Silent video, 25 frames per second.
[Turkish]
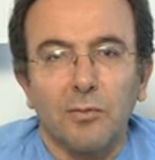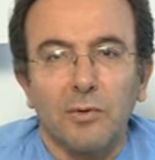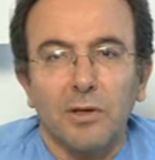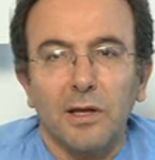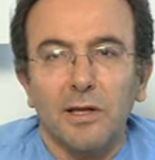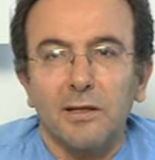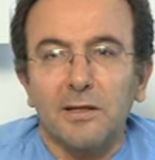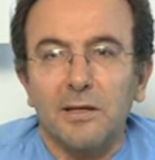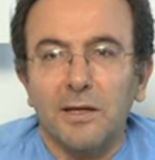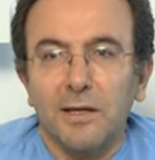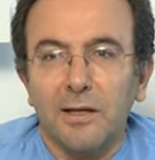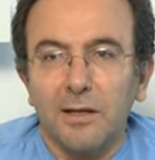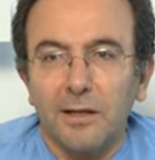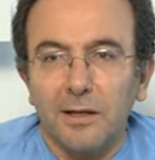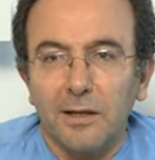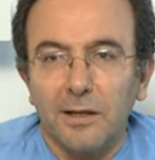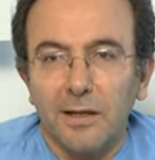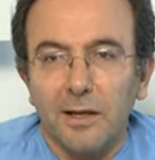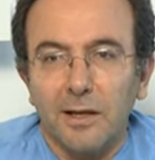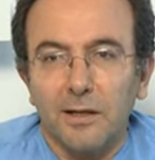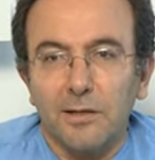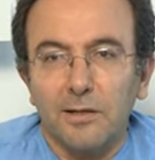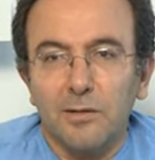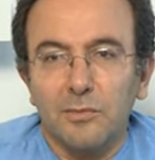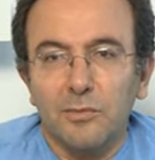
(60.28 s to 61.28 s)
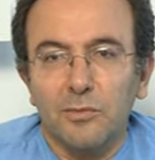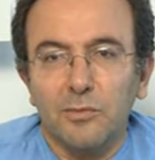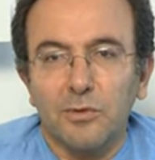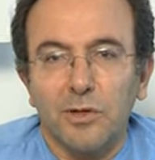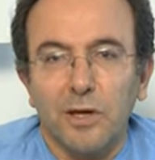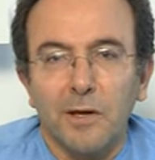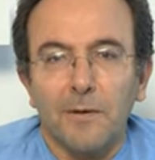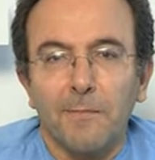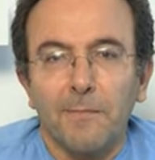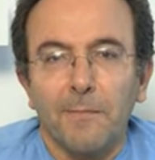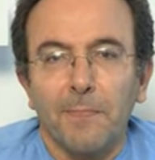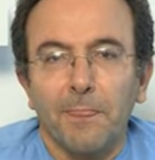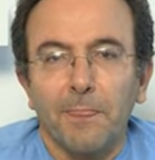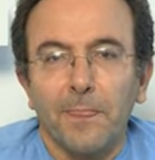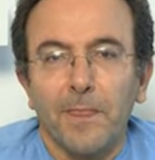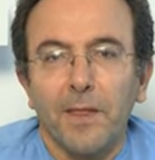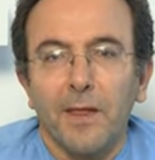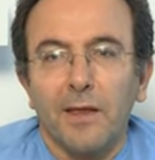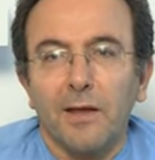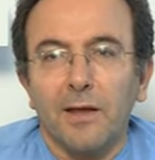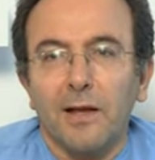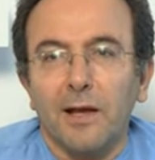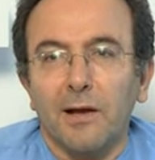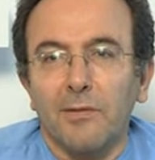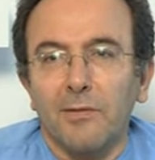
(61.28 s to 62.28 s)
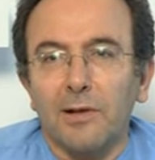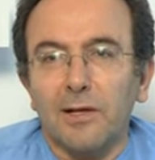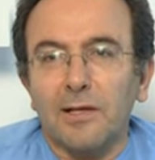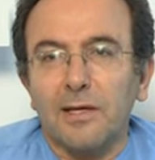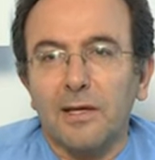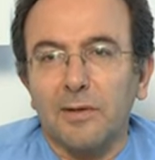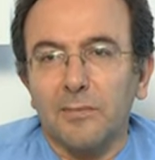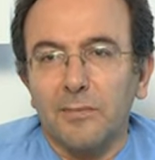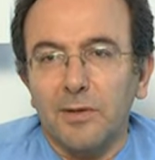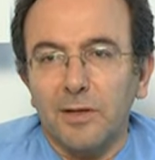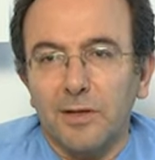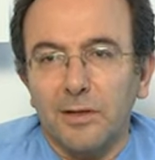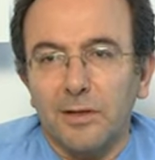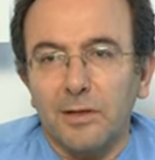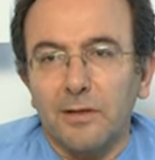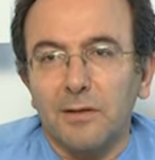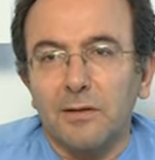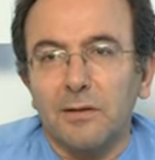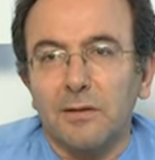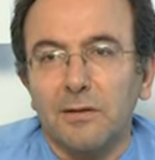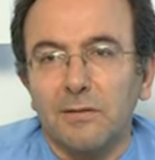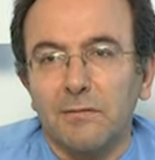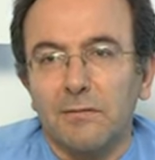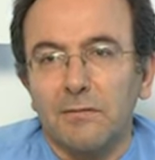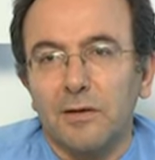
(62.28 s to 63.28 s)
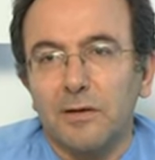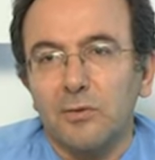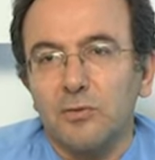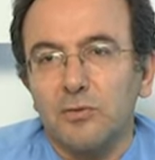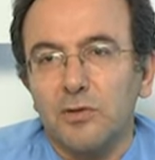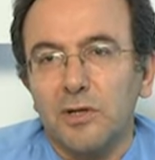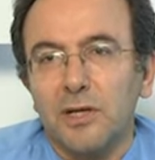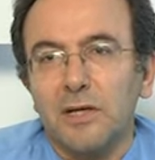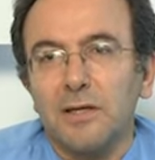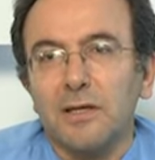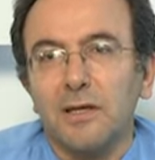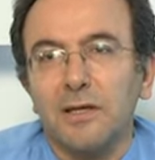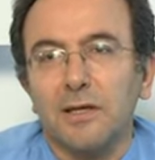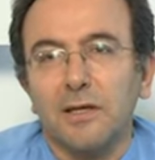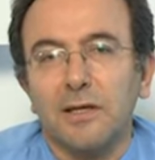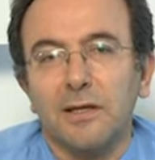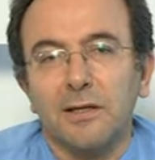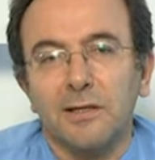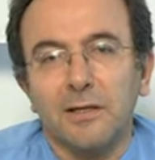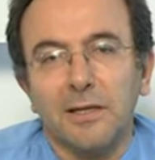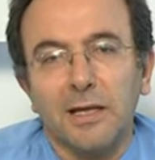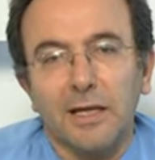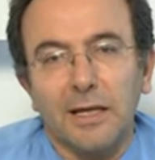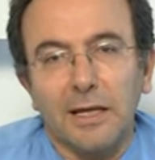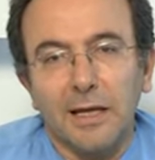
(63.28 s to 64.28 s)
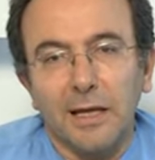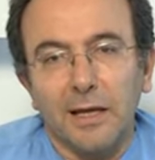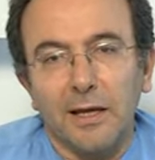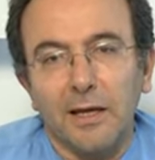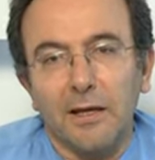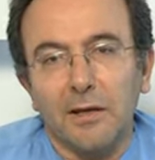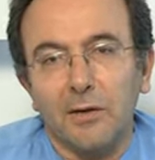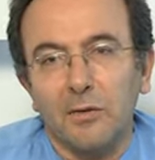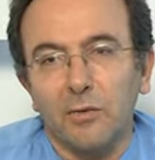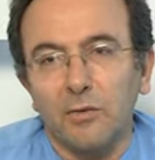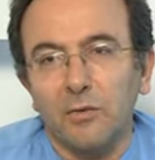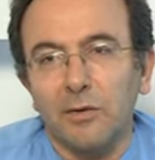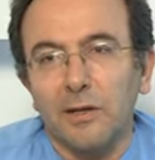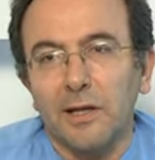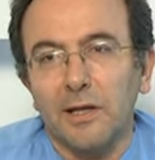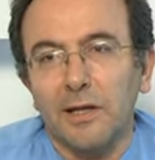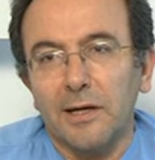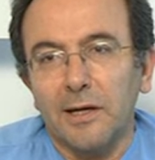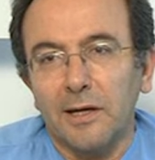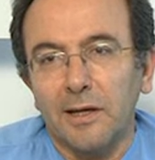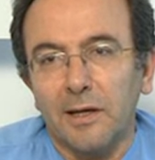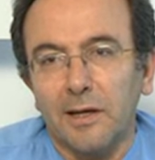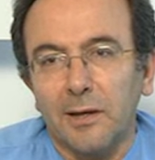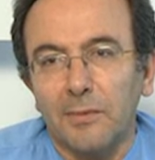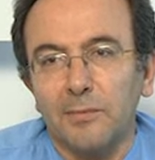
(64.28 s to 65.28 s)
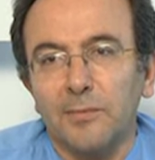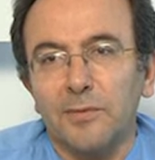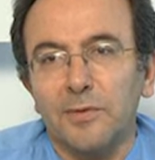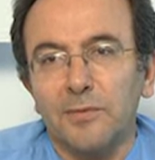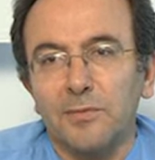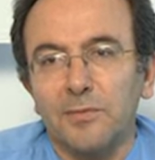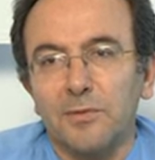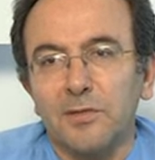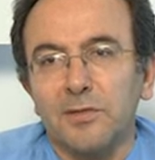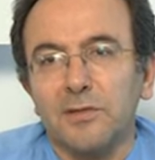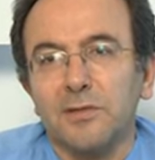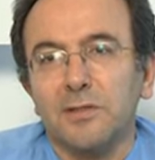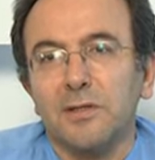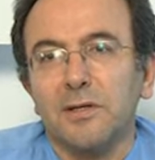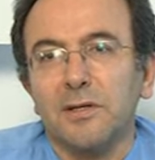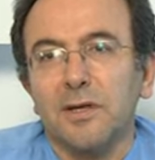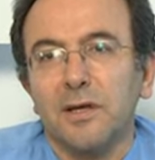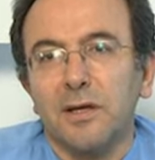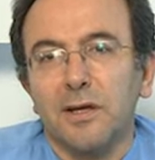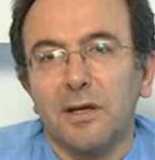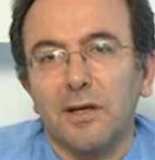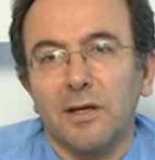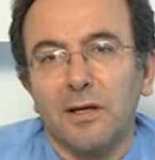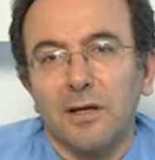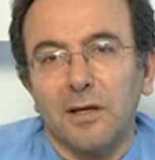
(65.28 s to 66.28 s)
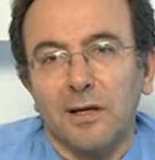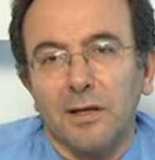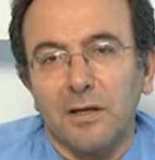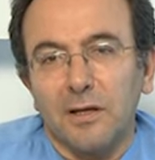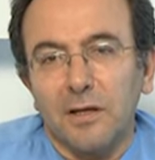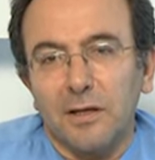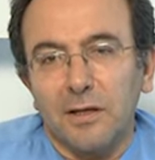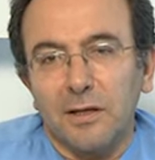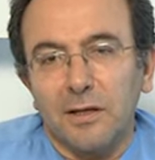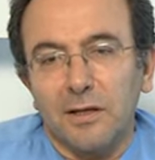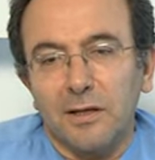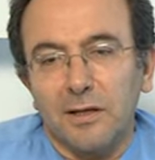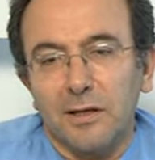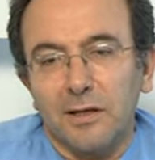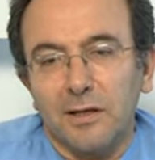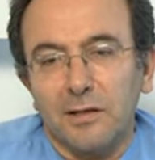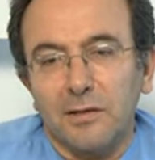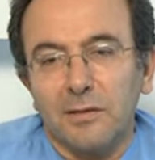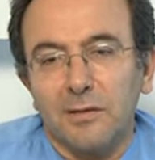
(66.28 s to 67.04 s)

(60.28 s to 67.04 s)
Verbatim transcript: bulunan tekniklerdir. Bu da kaval kemiğinin ve üzerindeki deriyi kullanarak yaptığımız e,